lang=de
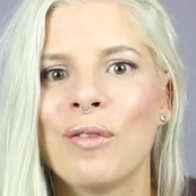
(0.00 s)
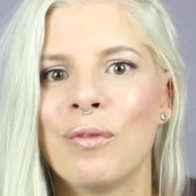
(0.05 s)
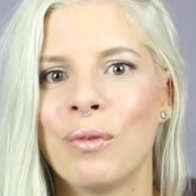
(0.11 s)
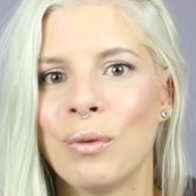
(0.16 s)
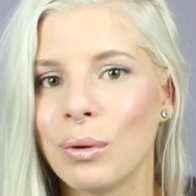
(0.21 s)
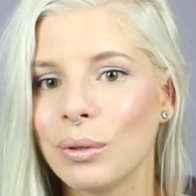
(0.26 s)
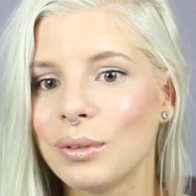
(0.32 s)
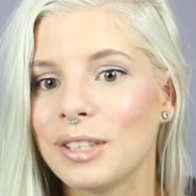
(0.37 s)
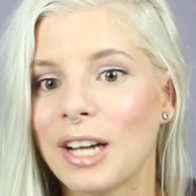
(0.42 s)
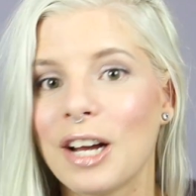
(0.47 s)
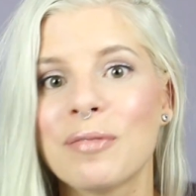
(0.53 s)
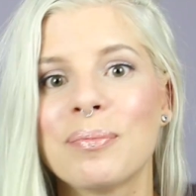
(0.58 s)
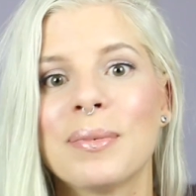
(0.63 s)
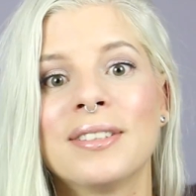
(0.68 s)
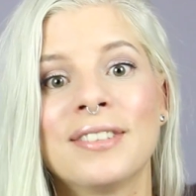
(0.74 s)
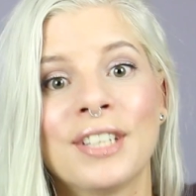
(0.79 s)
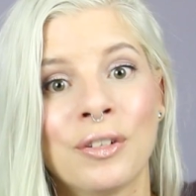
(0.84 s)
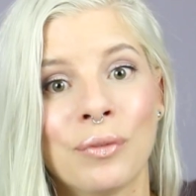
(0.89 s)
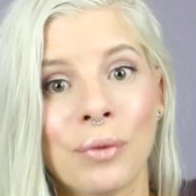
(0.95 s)
wo darf
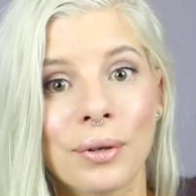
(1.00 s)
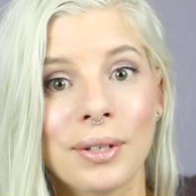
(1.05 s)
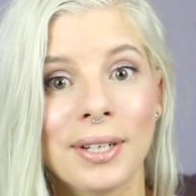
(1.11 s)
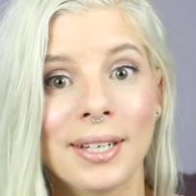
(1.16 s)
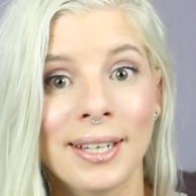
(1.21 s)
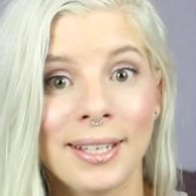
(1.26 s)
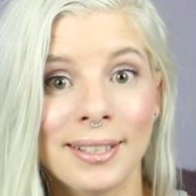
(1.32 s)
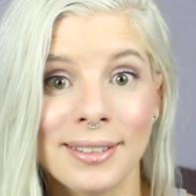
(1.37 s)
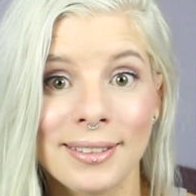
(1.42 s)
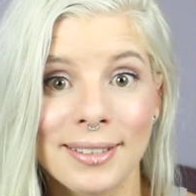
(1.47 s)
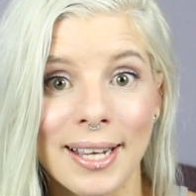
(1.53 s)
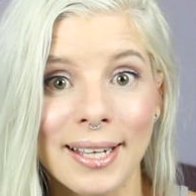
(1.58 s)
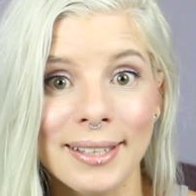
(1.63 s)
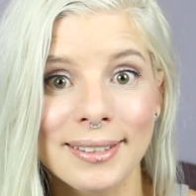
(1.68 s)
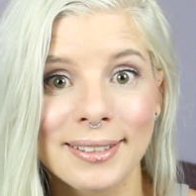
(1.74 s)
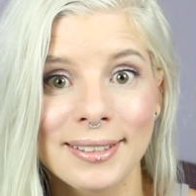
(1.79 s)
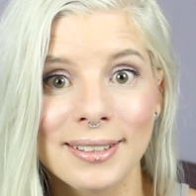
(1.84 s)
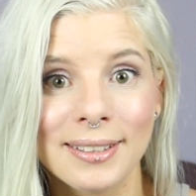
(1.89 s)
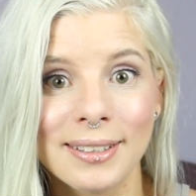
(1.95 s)
man sich wirklich
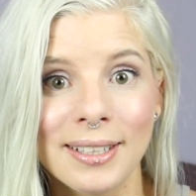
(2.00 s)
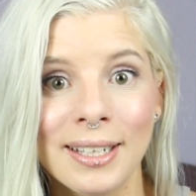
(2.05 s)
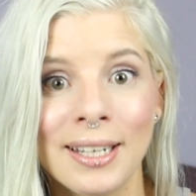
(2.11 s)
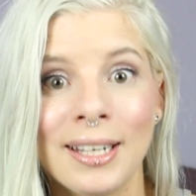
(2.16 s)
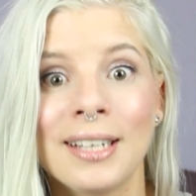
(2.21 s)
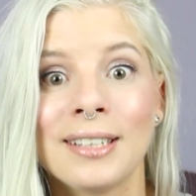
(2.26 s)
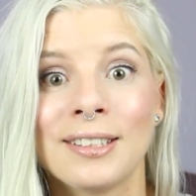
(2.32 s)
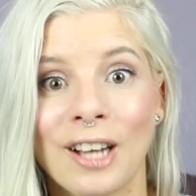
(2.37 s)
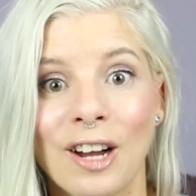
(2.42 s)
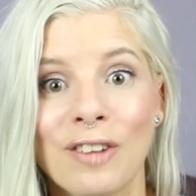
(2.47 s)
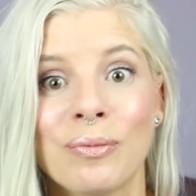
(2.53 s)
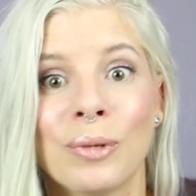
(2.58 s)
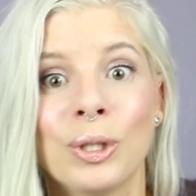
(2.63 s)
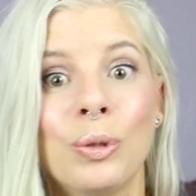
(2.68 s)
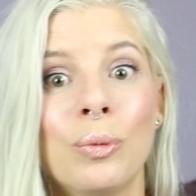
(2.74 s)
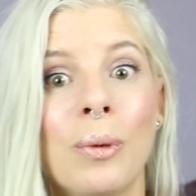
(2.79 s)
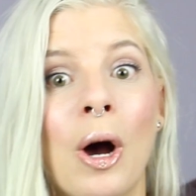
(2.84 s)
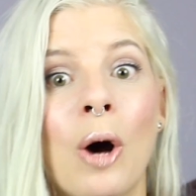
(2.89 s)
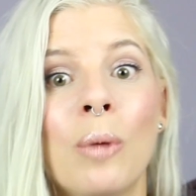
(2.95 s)
hinsetzen, darf
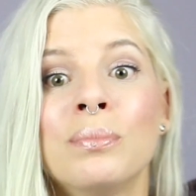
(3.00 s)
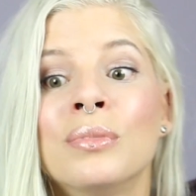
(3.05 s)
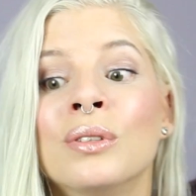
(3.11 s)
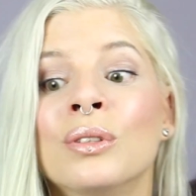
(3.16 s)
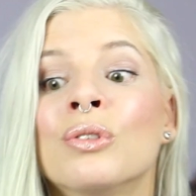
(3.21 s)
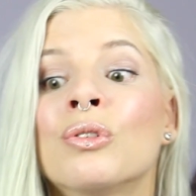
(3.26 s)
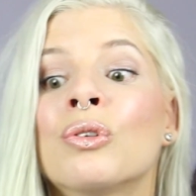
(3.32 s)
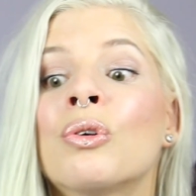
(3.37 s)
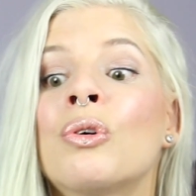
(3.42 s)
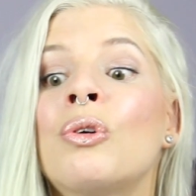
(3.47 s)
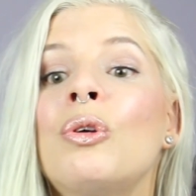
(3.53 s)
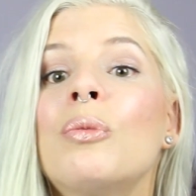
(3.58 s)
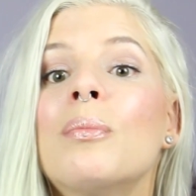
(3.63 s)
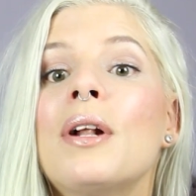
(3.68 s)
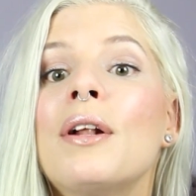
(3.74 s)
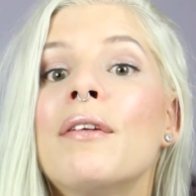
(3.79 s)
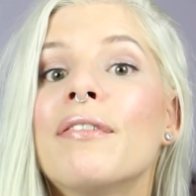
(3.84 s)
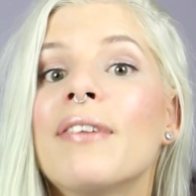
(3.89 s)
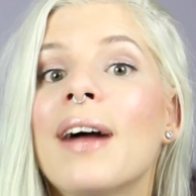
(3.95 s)
man überhaupt einen
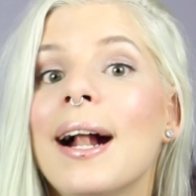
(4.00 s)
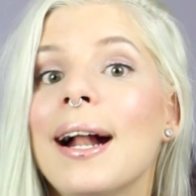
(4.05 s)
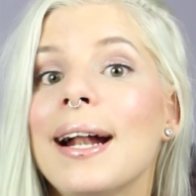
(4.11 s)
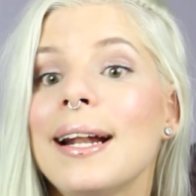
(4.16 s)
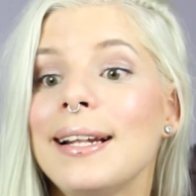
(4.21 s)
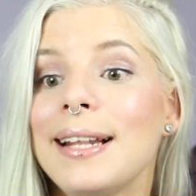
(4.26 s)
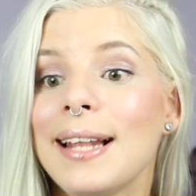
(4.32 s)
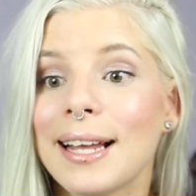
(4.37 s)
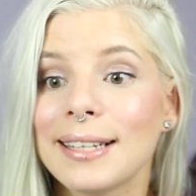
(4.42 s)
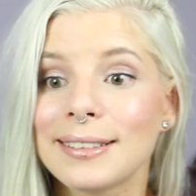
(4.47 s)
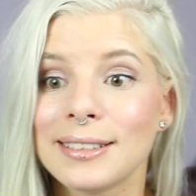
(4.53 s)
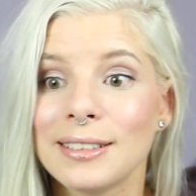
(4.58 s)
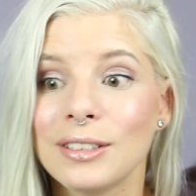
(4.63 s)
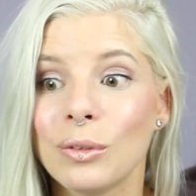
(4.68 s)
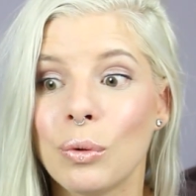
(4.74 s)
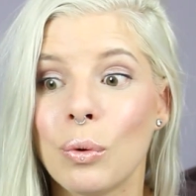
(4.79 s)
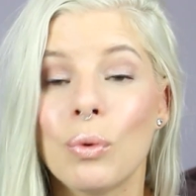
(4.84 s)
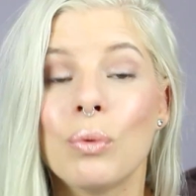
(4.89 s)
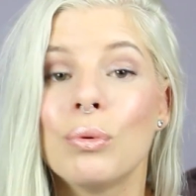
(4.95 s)
Krümel fallen
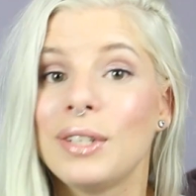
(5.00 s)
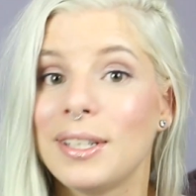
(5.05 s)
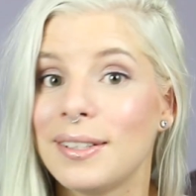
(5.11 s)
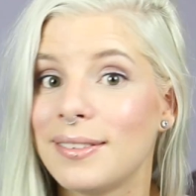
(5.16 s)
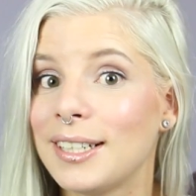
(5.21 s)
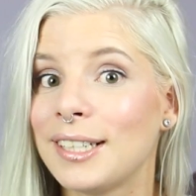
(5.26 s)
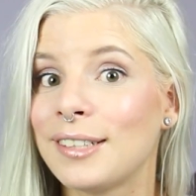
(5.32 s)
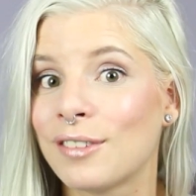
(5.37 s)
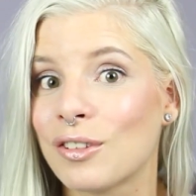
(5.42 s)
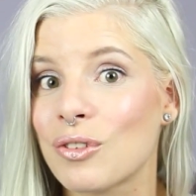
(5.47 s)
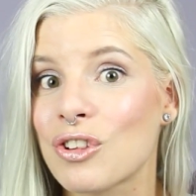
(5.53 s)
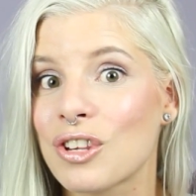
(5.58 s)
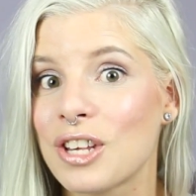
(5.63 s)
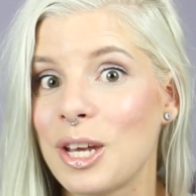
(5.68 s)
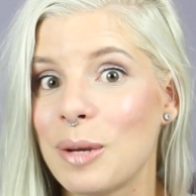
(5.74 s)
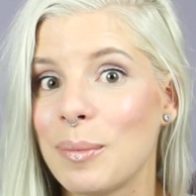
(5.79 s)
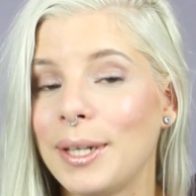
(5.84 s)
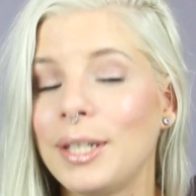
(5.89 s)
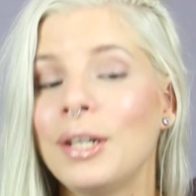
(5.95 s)
lassen, ohne sich zu
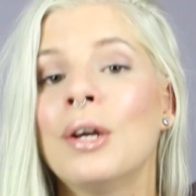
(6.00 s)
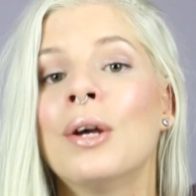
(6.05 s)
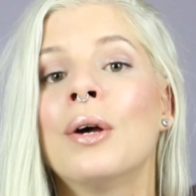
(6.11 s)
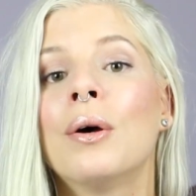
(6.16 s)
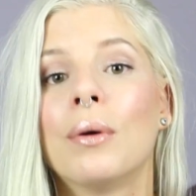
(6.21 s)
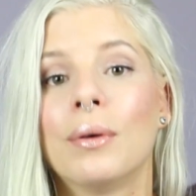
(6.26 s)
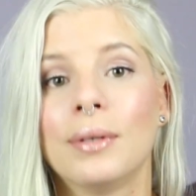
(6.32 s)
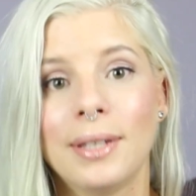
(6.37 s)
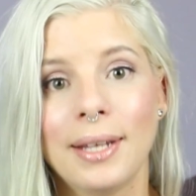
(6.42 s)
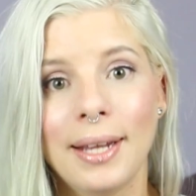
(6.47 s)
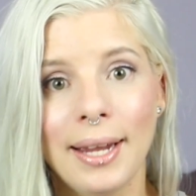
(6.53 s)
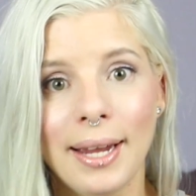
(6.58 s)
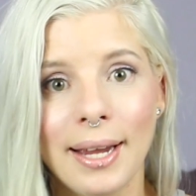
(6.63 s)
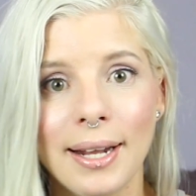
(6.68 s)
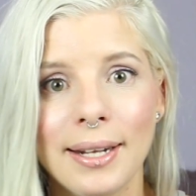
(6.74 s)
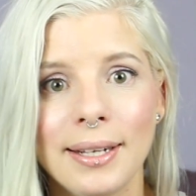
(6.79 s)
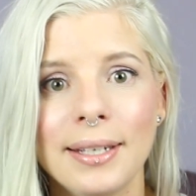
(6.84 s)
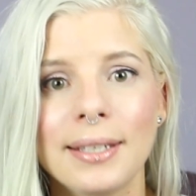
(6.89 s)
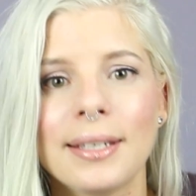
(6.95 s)
schämen. Und
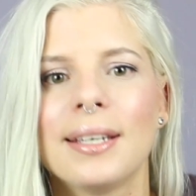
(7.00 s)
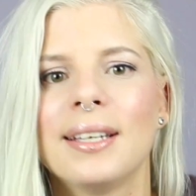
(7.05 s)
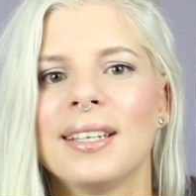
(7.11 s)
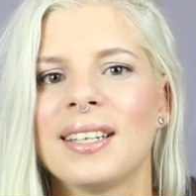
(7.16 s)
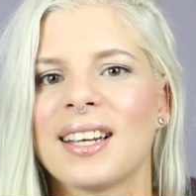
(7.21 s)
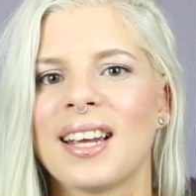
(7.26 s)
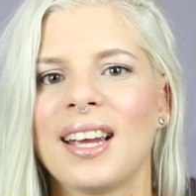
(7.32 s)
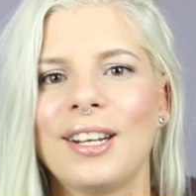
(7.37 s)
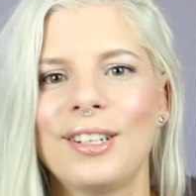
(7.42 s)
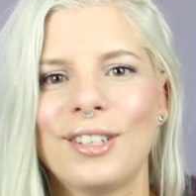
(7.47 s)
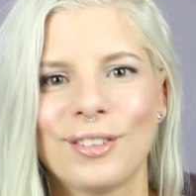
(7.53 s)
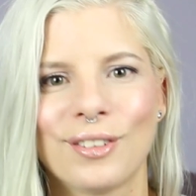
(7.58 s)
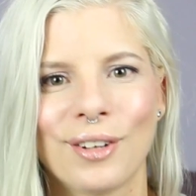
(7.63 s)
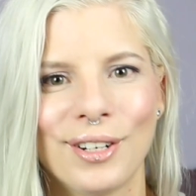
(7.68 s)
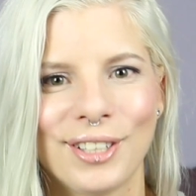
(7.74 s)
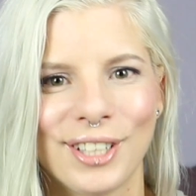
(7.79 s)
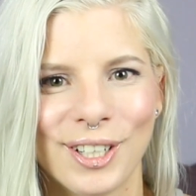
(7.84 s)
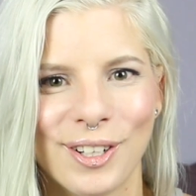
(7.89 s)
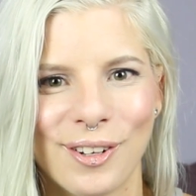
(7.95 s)
ehrlich, ich kenne
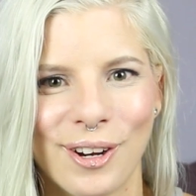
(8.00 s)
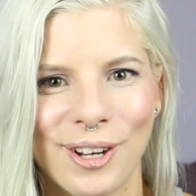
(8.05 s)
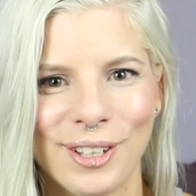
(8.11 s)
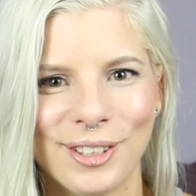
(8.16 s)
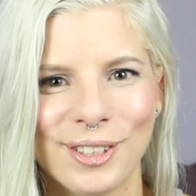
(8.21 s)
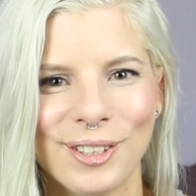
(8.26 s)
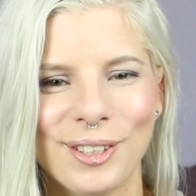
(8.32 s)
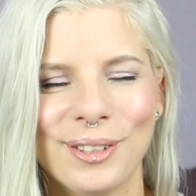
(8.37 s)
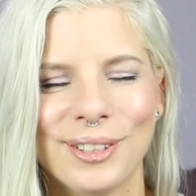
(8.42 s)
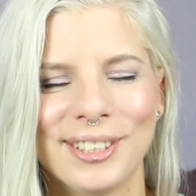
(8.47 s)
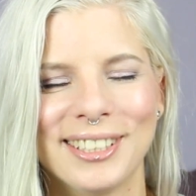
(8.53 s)
solche Leute